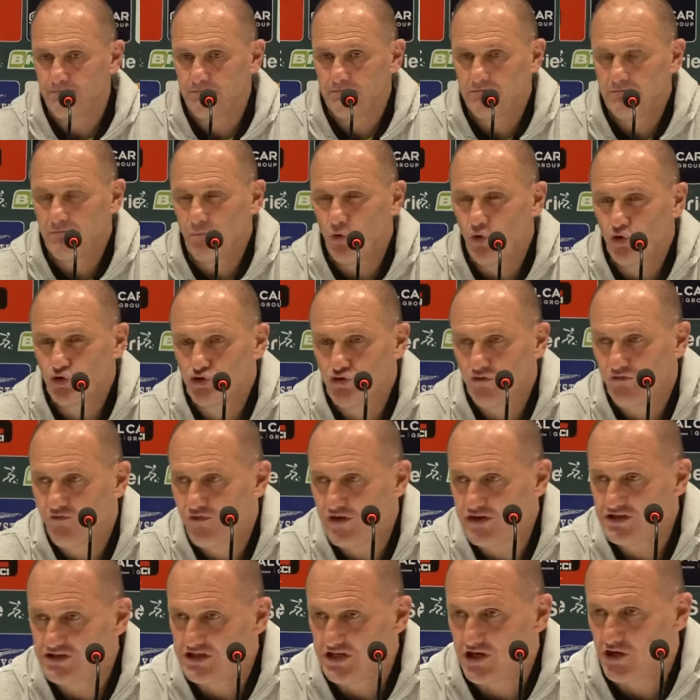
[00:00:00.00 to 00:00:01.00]
molto
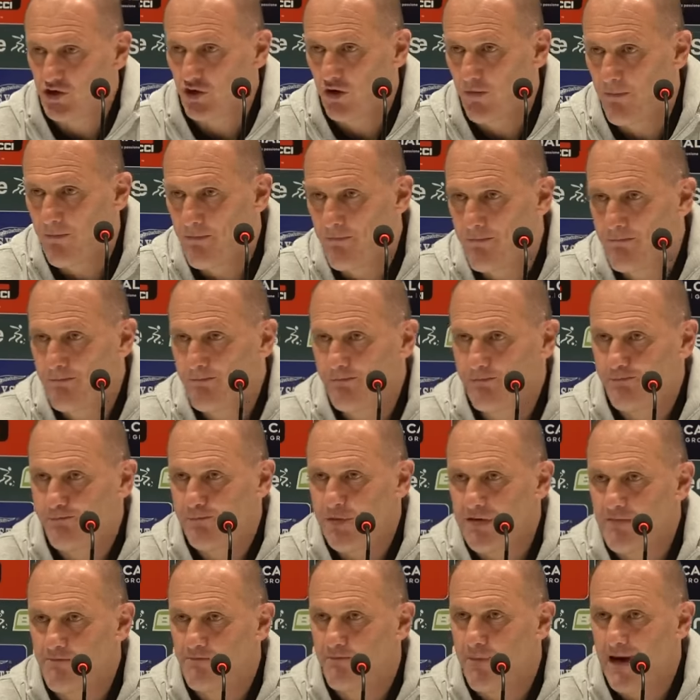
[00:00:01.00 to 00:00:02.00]
fisico,
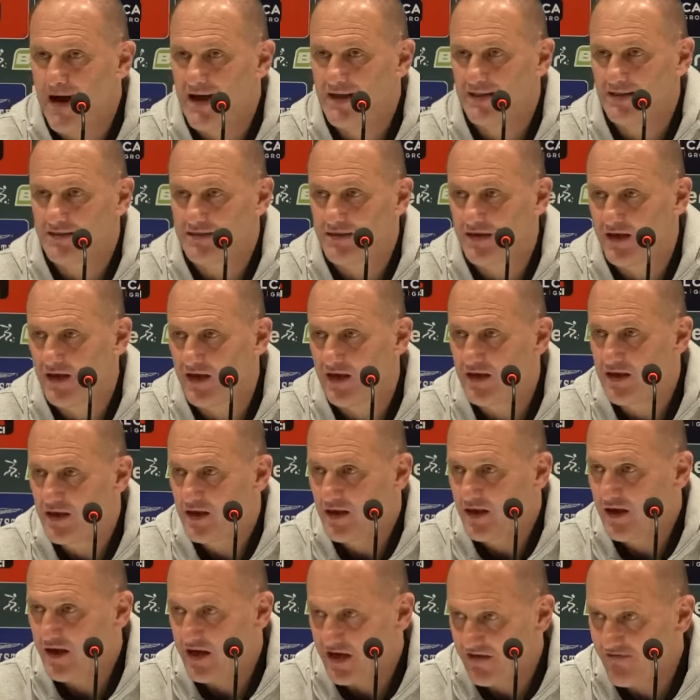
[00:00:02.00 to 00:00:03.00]
pimpante,
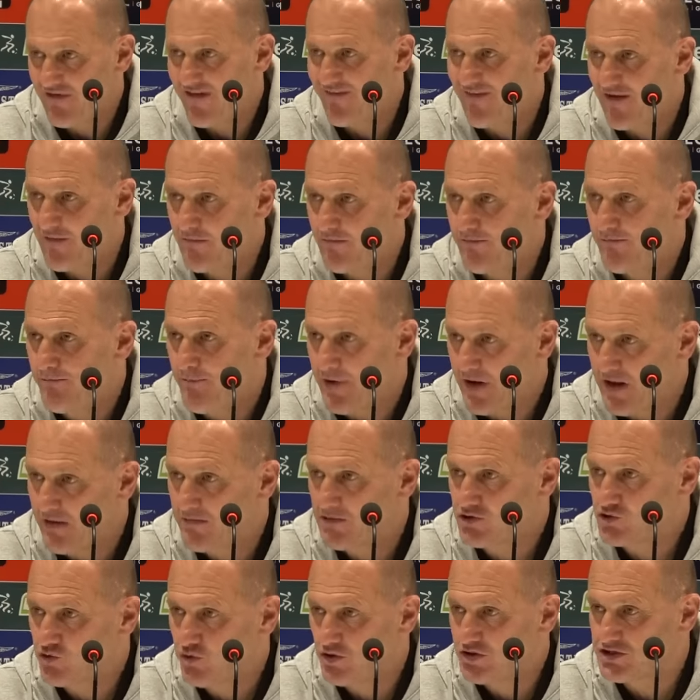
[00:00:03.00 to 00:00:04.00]
arrivava prima
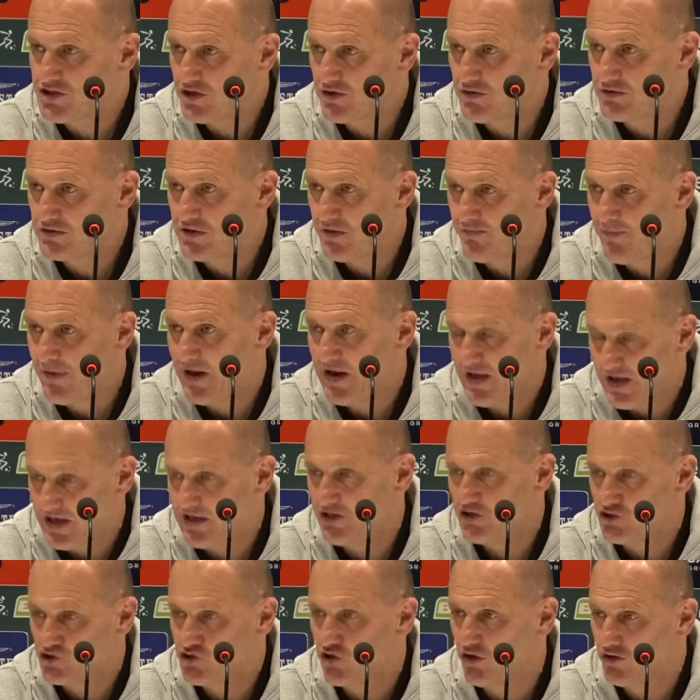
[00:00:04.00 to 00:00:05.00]
sulle seconde palle che
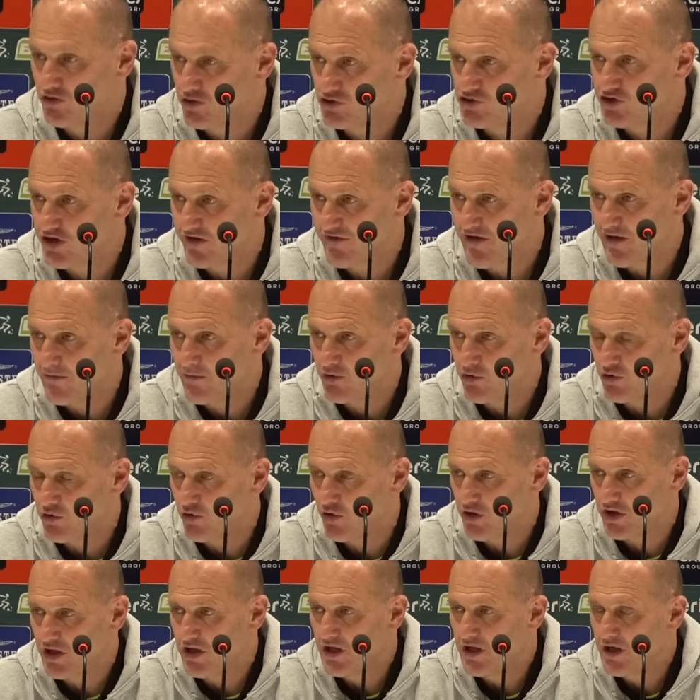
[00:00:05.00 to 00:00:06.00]
di solito ci arriviamo
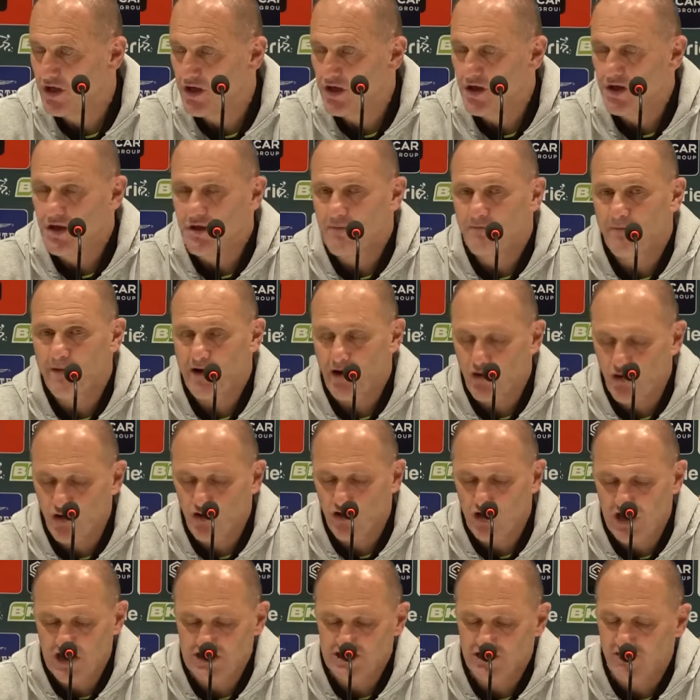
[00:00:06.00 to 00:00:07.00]
noi, però noi
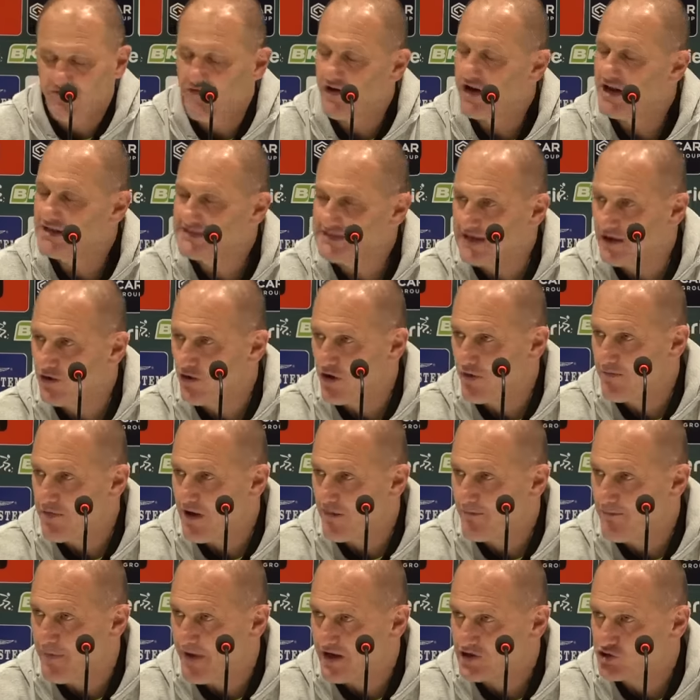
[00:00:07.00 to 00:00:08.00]
nella sofferenza non
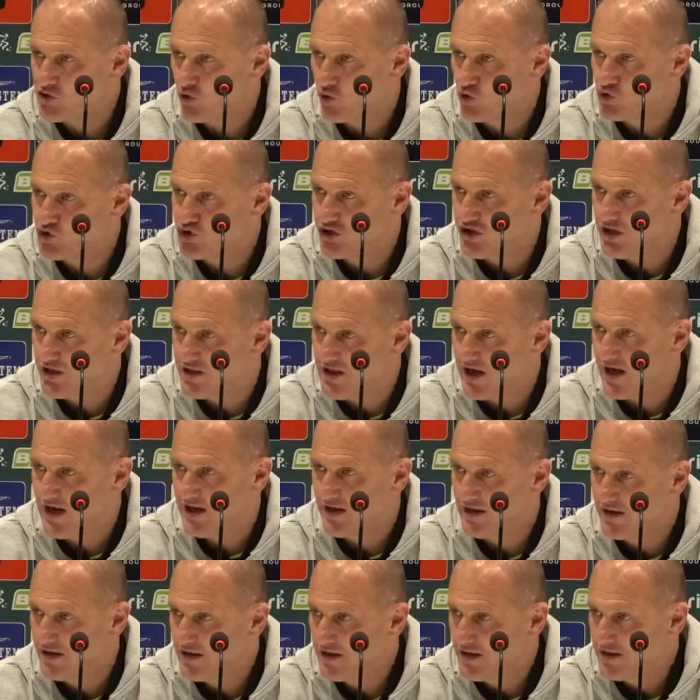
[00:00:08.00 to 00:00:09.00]
abbiamo perso
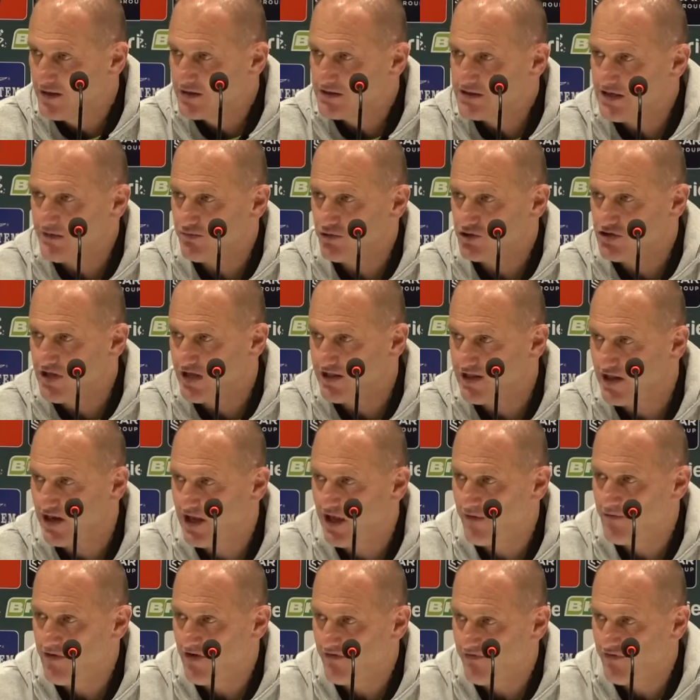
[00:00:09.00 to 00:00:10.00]
lucidità. Siamo stati lì,
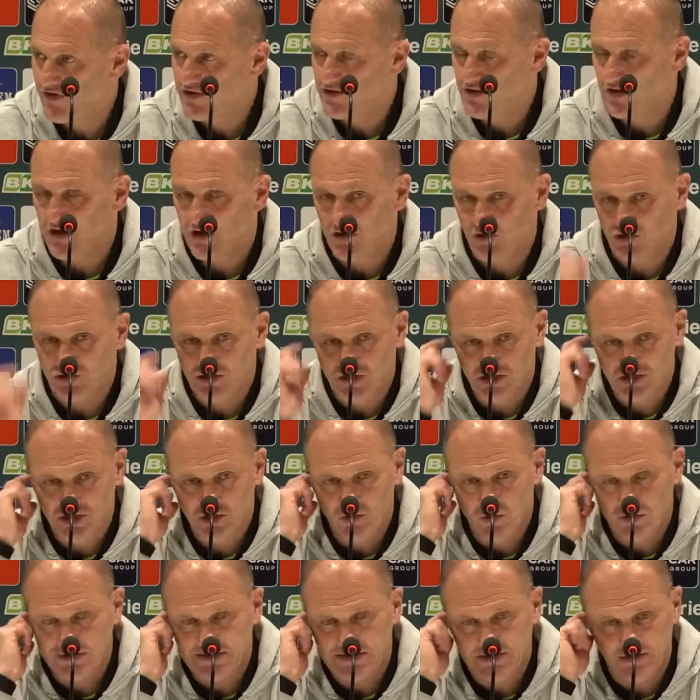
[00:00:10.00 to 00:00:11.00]
abbiamo fatto la nostra
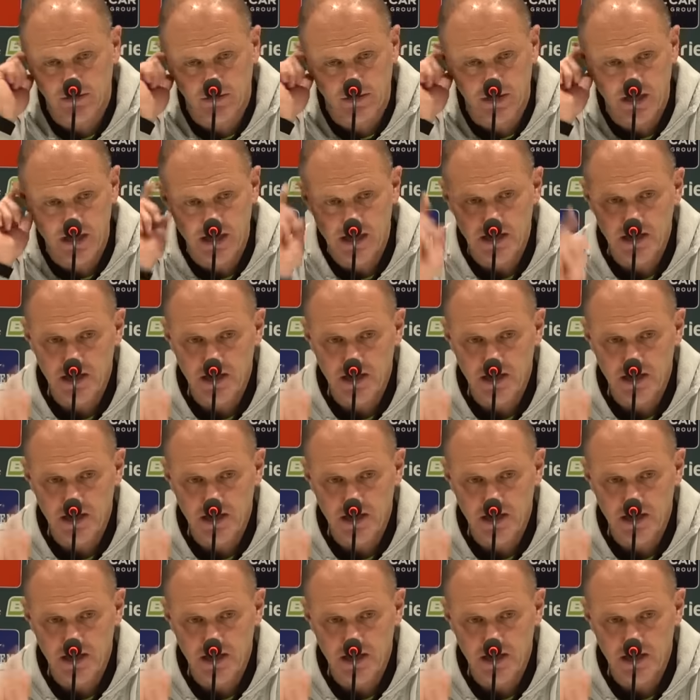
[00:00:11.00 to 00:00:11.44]
situazione